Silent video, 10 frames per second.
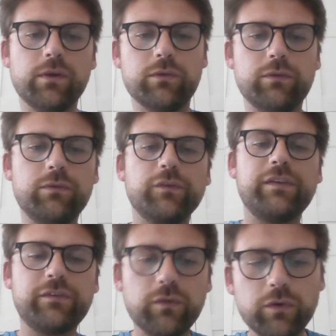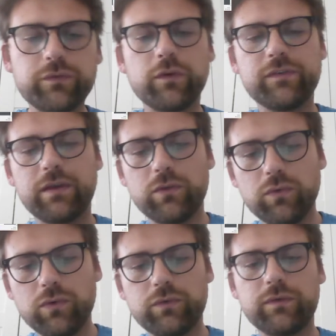dans un sens, dans un
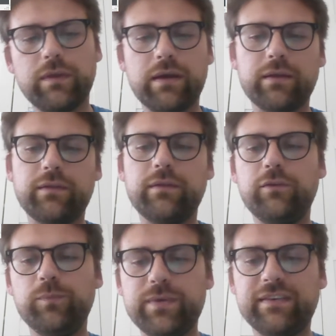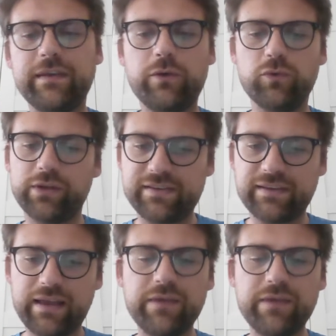autre, d'une pièce à une autre, etc.